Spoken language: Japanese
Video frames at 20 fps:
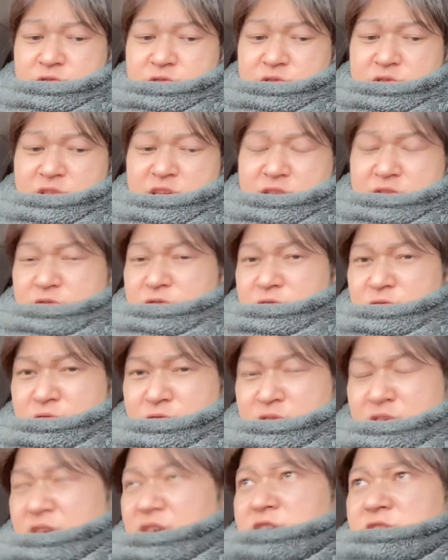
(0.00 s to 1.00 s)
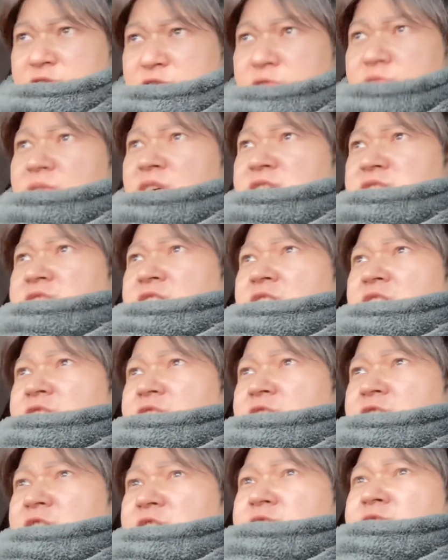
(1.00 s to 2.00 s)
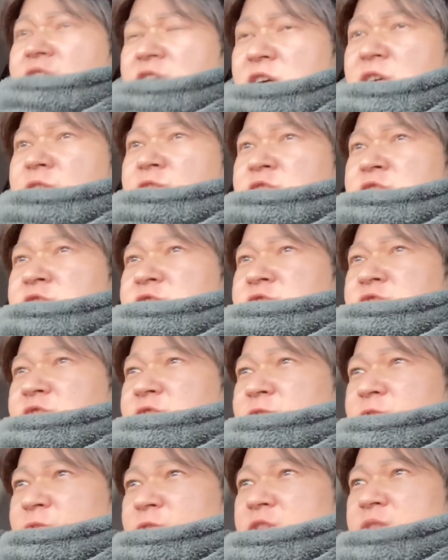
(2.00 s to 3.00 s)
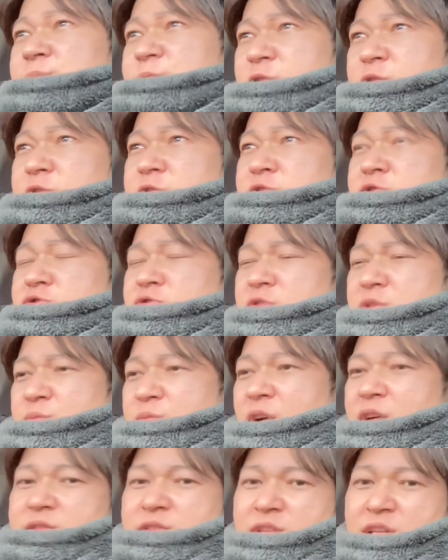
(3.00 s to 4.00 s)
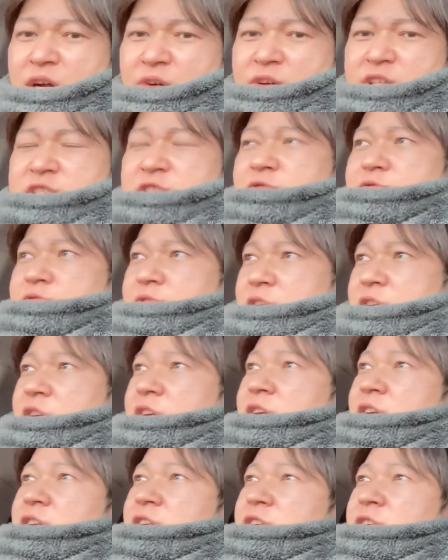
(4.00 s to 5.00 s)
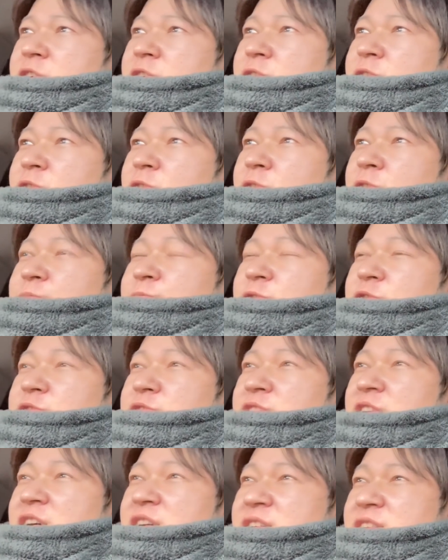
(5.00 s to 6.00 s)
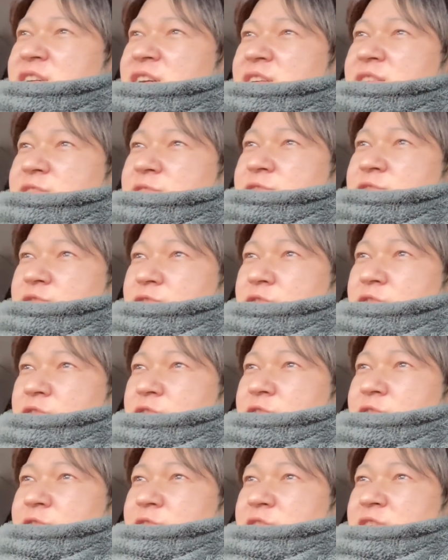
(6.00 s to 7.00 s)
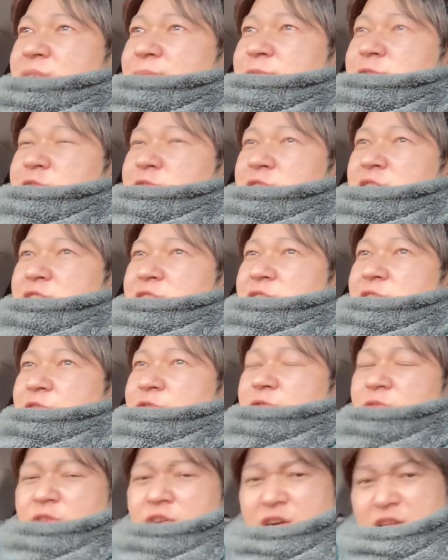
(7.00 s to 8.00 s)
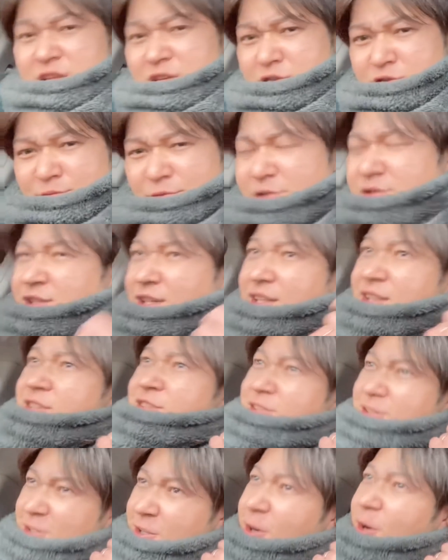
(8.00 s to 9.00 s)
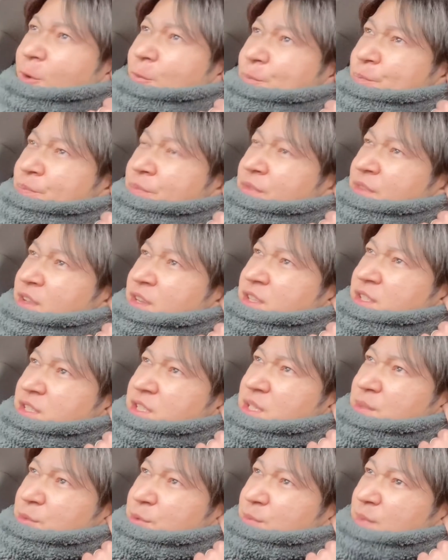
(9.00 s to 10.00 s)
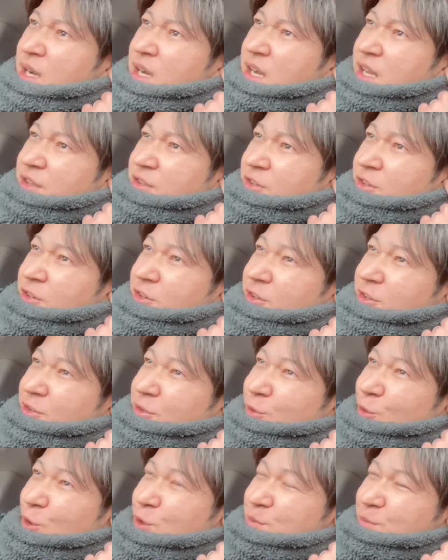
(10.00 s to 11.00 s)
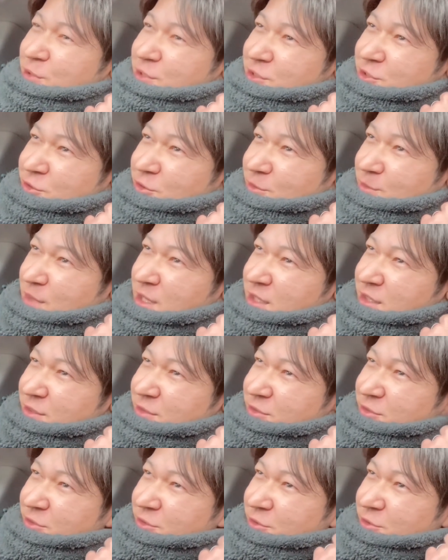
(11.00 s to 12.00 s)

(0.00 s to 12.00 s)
やつをお願いするわけじゃないですか。で、それもすごい煩わしくて、俺もう何回かその、大和さんに言おうかなと思ったんですけど、でもまあ俺も一応まあ、